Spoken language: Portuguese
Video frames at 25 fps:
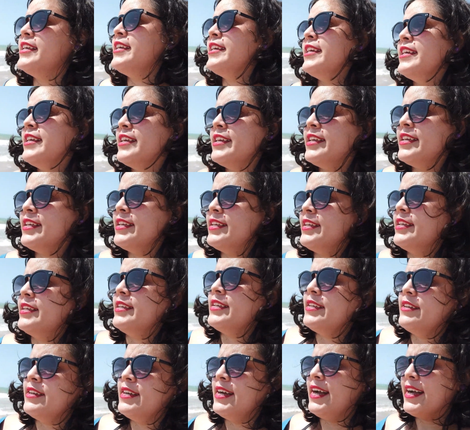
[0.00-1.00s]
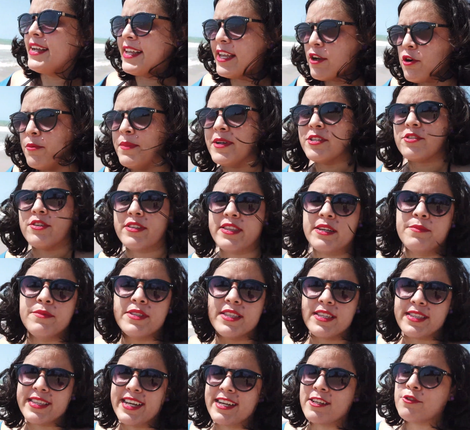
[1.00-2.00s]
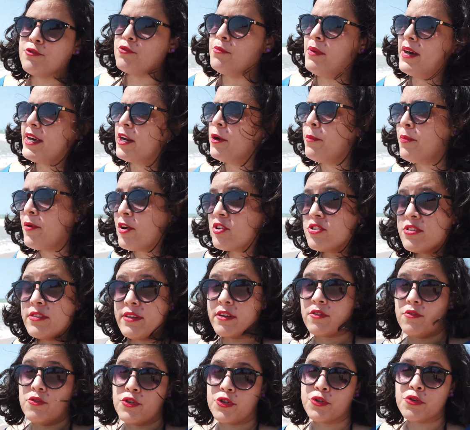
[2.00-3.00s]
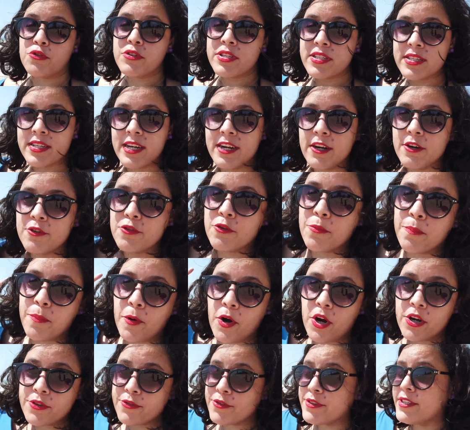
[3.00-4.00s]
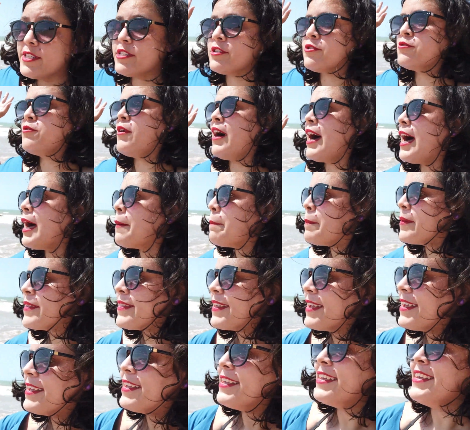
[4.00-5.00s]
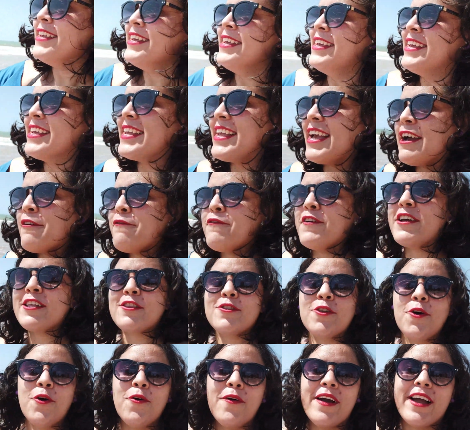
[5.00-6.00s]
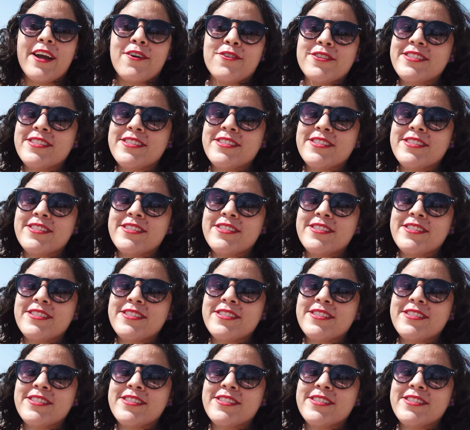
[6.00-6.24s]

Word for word: que aqui começou a ter muito ataque de tubarão por causa da construção do porto de Suape, né? Que afetou o